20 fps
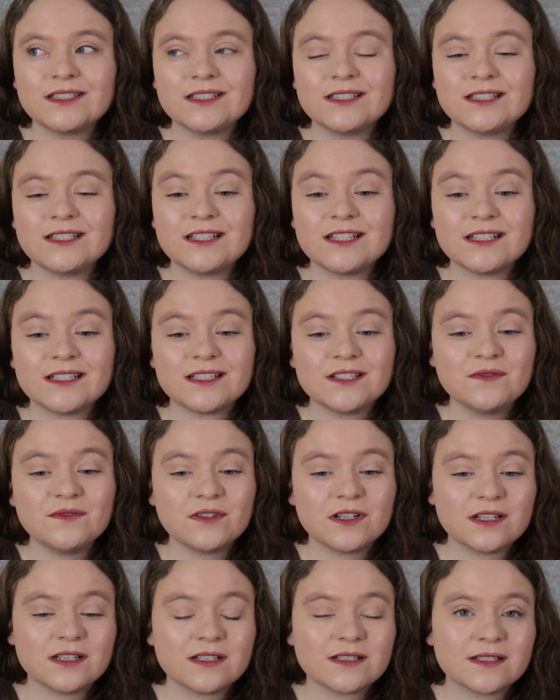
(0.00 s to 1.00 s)

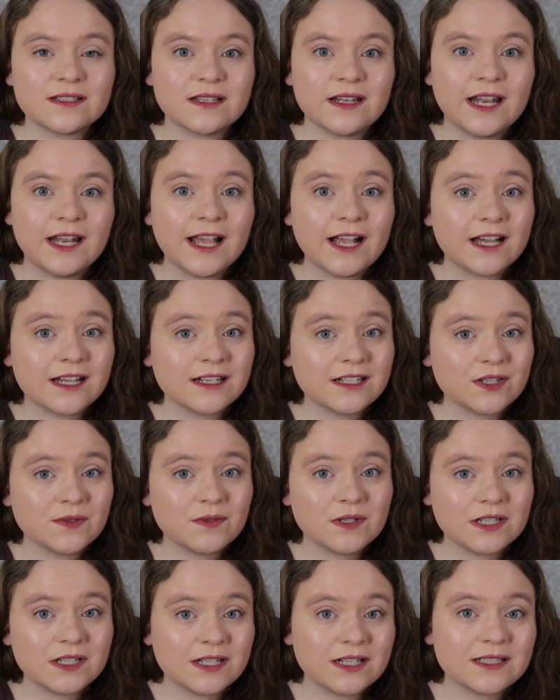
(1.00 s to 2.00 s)
intensiver ist, länger
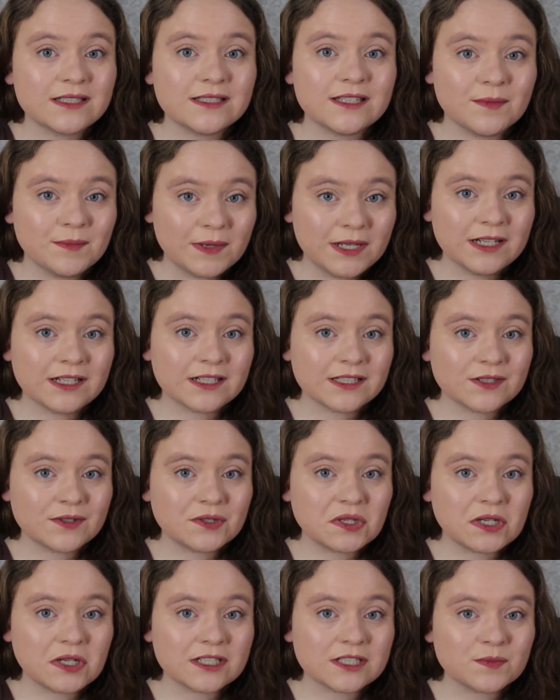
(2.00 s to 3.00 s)
dauert als der männliche
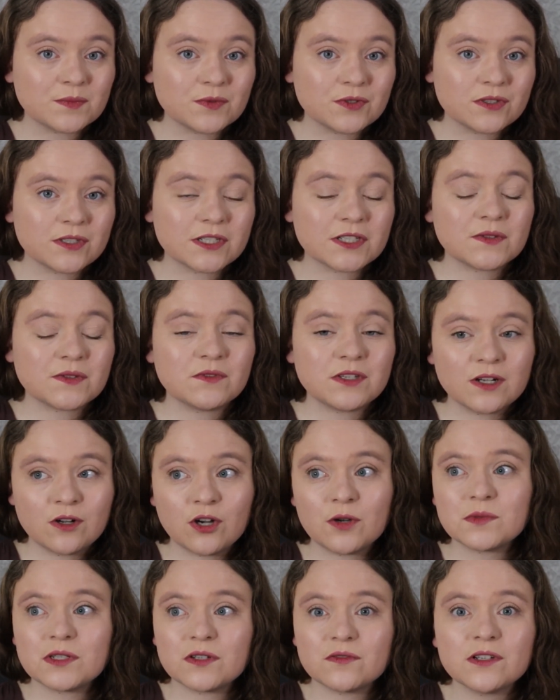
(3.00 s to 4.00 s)
Orgasmus. Deswegen
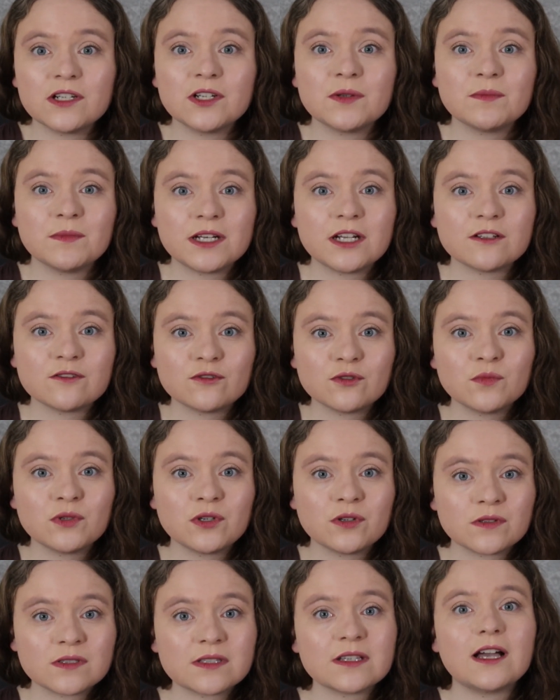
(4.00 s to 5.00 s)
kommen ja viele Männer zu
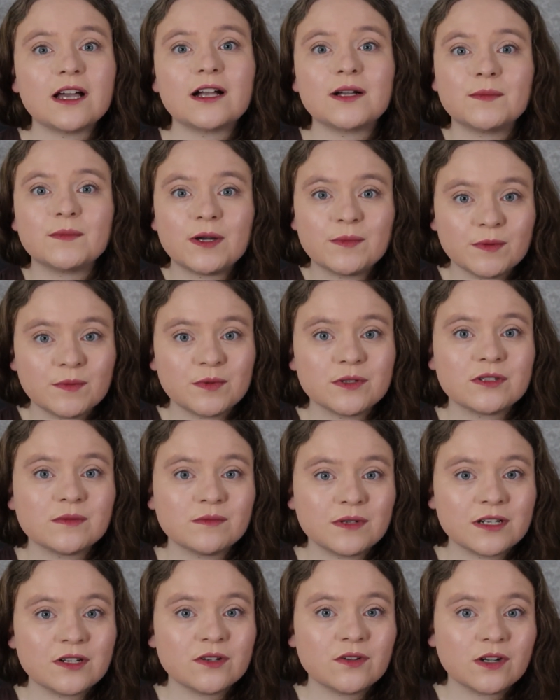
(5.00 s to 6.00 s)
mir und sagen, mach mir bitte
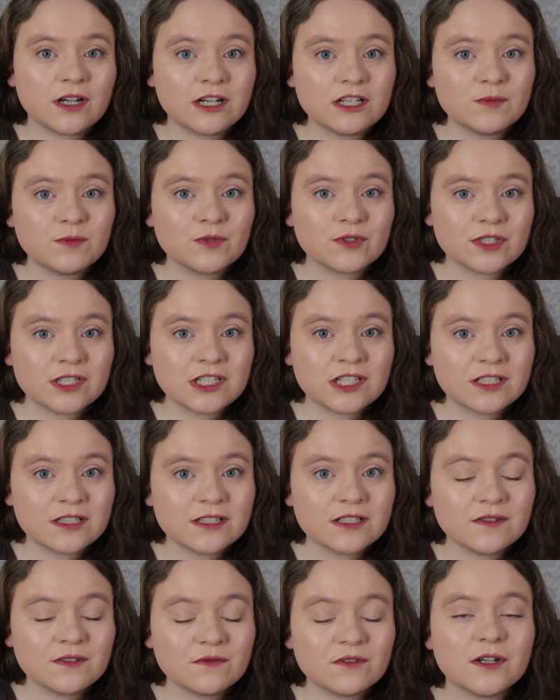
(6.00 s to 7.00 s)
mal den Orgasmus
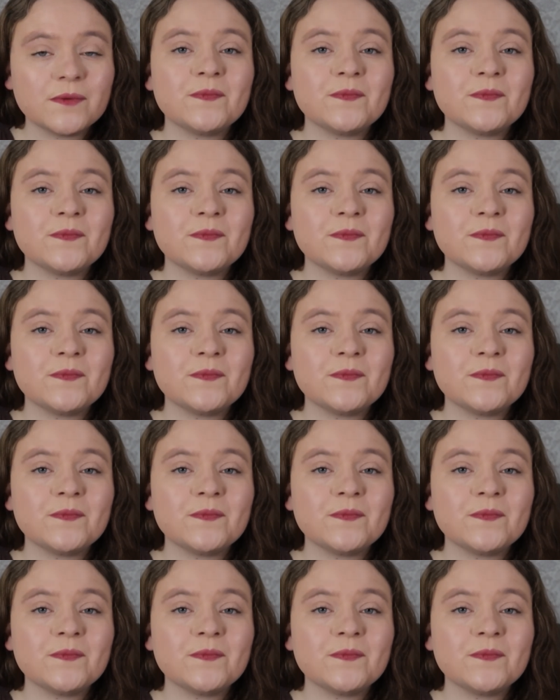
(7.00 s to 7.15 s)
intensiver.